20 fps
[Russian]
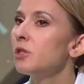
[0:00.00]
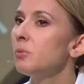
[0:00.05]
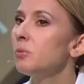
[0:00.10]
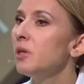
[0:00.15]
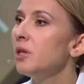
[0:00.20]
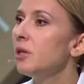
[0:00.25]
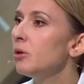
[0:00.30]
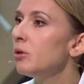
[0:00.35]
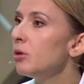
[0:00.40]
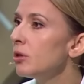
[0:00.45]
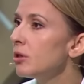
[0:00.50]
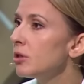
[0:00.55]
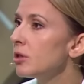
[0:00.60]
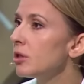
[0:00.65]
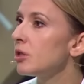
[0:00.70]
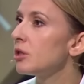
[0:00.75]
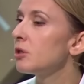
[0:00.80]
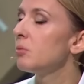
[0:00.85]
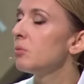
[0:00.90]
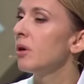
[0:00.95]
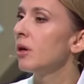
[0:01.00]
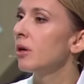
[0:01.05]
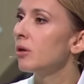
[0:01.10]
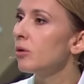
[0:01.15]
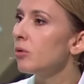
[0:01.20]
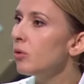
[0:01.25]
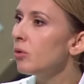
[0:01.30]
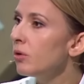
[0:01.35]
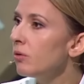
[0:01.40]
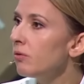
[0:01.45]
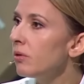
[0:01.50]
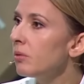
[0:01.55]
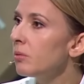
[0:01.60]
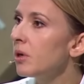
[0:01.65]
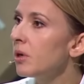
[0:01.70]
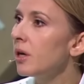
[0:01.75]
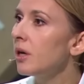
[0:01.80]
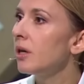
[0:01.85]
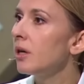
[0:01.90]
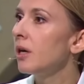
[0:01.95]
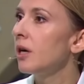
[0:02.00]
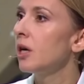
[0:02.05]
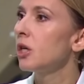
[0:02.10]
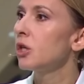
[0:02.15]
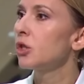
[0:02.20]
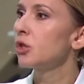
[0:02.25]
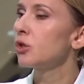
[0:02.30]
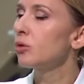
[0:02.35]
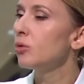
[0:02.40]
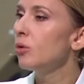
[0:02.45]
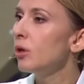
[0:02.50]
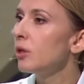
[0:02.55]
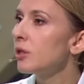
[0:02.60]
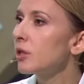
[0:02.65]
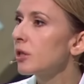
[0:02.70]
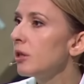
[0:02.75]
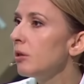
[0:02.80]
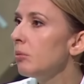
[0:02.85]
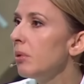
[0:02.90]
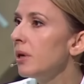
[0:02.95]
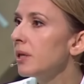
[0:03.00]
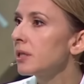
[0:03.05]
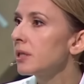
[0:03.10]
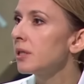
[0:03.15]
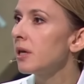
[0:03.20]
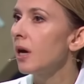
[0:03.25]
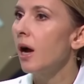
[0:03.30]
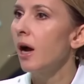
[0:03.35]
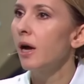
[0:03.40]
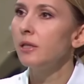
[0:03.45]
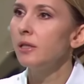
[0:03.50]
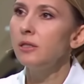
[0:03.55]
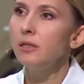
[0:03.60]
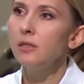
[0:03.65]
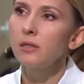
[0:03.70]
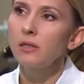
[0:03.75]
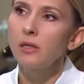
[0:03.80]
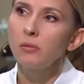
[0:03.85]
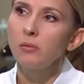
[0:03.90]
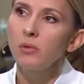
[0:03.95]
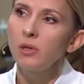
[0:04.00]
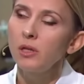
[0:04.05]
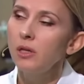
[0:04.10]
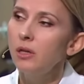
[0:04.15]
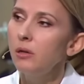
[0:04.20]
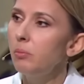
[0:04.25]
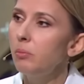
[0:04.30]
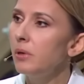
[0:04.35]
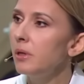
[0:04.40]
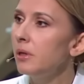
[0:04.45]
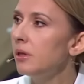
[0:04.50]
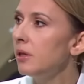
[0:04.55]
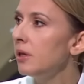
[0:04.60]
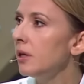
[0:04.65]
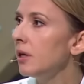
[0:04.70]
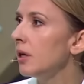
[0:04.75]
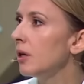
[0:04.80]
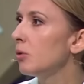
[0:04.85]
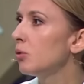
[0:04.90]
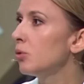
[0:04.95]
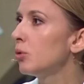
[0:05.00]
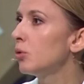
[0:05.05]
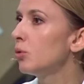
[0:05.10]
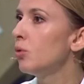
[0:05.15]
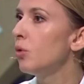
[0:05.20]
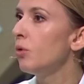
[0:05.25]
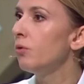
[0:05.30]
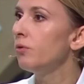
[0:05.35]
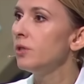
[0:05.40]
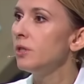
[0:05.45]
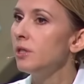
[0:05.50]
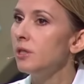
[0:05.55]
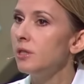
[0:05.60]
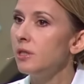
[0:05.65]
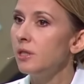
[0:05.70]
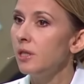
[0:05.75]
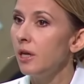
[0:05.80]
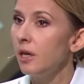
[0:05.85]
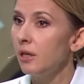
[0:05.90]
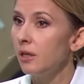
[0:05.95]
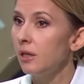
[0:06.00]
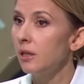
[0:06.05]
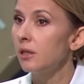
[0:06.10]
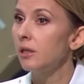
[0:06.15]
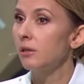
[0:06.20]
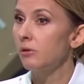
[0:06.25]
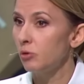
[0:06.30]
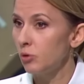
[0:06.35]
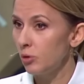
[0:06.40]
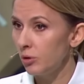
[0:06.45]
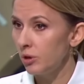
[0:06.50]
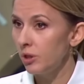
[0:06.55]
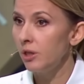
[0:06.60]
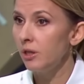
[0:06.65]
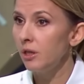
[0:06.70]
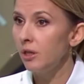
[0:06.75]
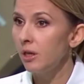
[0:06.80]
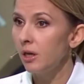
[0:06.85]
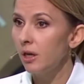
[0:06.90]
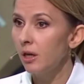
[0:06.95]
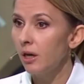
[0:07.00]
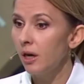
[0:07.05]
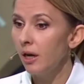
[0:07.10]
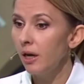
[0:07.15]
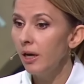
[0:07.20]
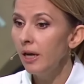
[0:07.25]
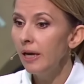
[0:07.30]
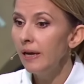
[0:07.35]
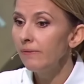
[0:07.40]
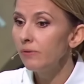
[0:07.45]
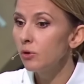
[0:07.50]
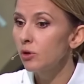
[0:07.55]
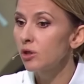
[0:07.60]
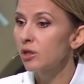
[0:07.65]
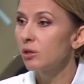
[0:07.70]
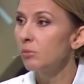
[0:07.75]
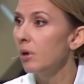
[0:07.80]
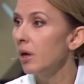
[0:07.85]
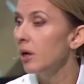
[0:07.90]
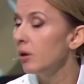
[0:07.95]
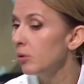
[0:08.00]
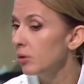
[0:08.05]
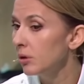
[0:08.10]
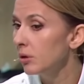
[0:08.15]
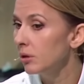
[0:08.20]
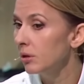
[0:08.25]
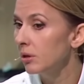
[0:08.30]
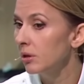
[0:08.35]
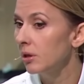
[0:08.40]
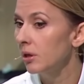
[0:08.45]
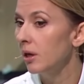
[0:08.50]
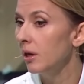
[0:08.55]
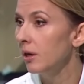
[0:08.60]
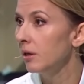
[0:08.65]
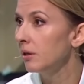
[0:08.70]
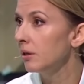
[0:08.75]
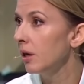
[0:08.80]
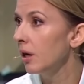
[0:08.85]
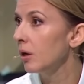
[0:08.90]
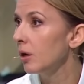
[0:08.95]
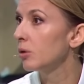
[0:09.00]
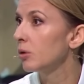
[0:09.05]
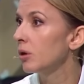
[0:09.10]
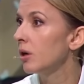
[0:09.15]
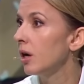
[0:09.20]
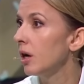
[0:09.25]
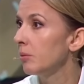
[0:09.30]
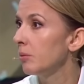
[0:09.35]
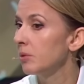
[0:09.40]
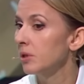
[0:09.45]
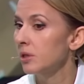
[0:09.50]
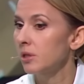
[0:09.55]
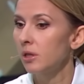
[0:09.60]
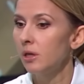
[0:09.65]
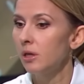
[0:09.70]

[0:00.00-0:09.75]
Смеетесь? Здесь Макрон вам ха-ха, Шольц колбаса, один там ЛГБТ, у другого детей нет. Это все хихи-ха-ха, но самолеты-то летают, Хаймерсы